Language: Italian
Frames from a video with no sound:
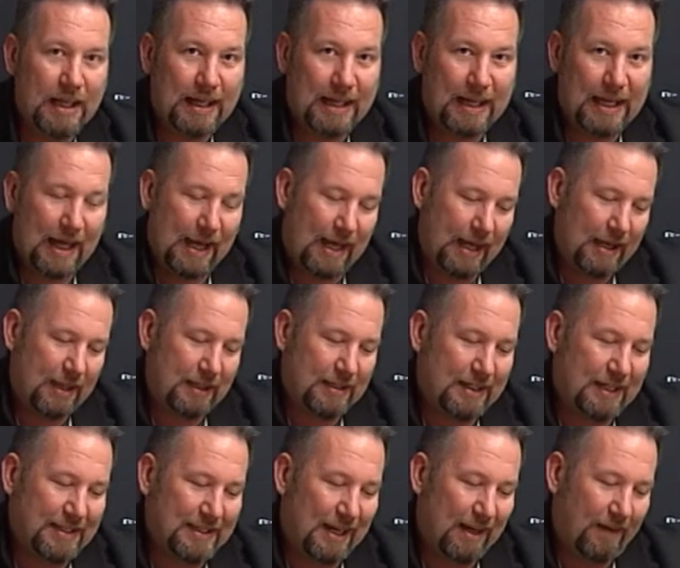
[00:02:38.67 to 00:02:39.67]
che
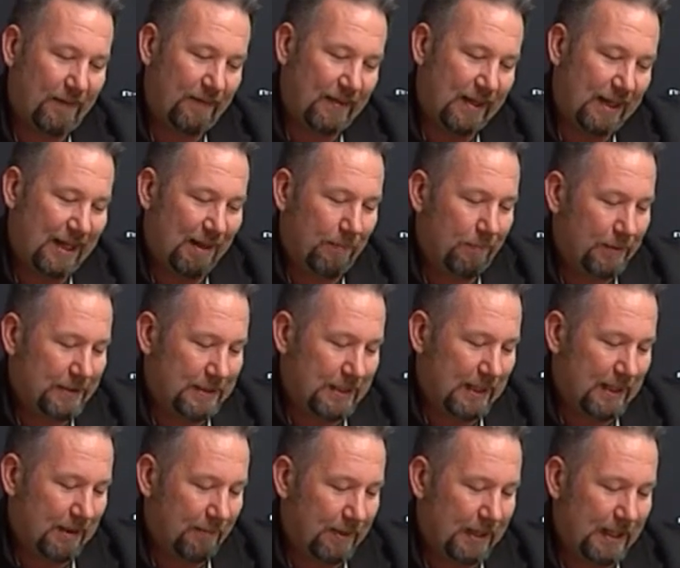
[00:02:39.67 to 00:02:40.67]
sgravia
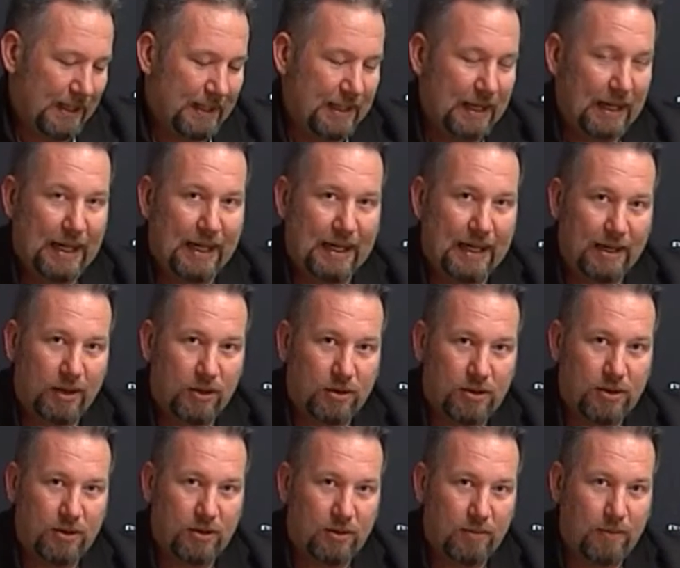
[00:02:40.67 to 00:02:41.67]
praticamente il
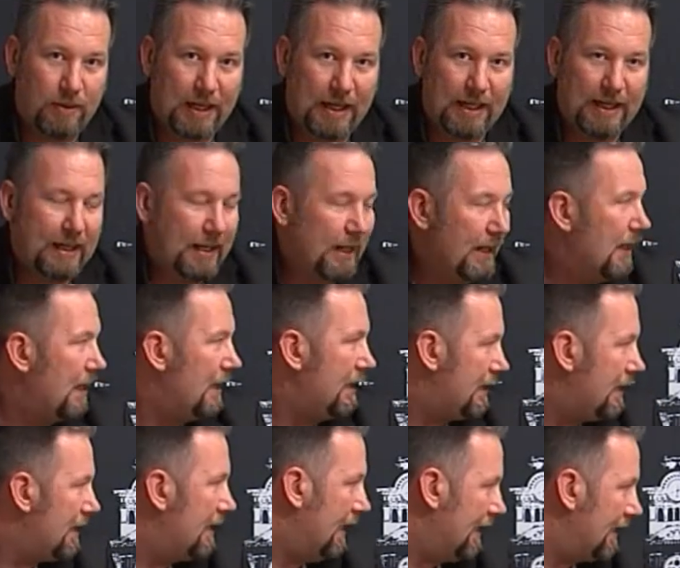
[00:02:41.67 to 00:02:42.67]
Consiglio comunale di
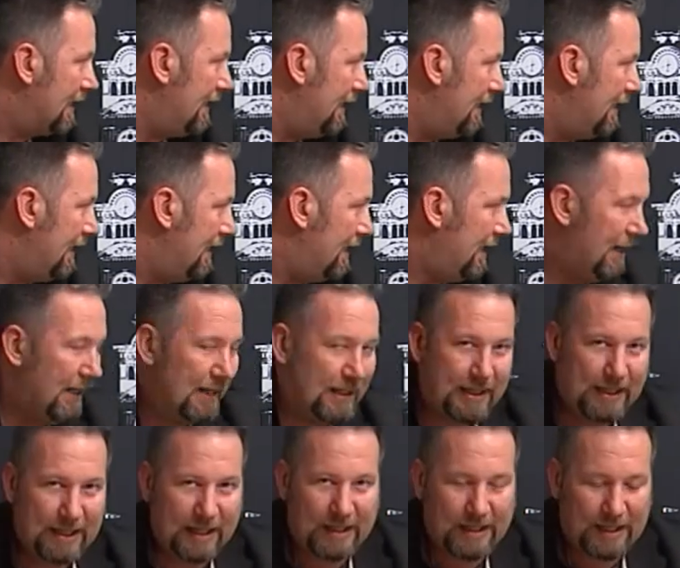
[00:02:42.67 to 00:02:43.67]
tante,
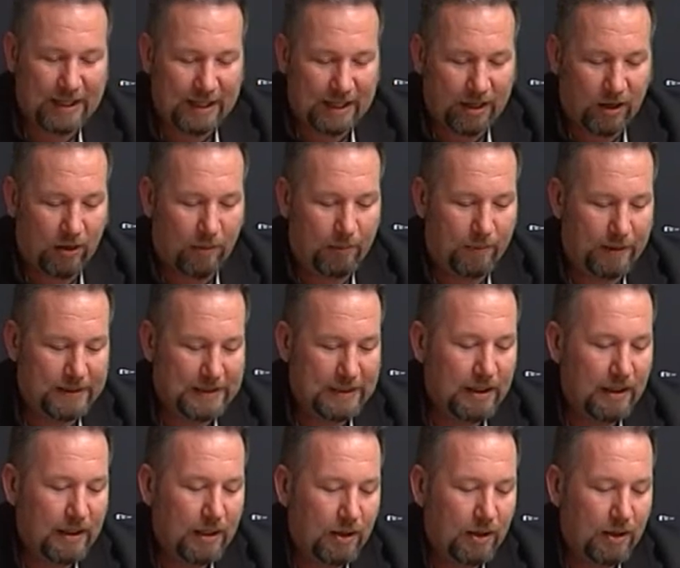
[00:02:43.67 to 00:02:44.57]
di tante opere.